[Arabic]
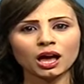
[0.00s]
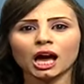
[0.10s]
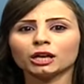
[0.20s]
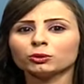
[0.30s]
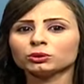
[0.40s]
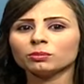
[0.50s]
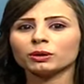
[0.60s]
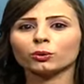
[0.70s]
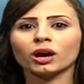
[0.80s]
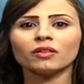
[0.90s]
حيث
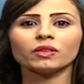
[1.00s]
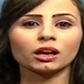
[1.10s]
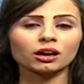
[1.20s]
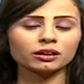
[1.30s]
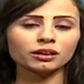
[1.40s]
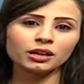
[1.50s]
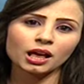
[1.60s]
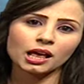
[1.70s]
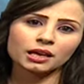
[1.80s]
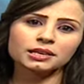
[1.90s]
اعتبر هذا القرار
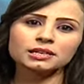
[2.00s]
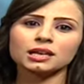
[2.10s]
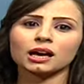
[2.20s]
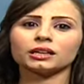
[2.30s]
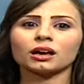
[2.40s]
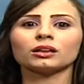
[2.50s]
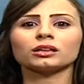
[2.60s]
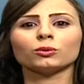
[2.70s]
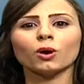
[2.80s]
يسعى لخلق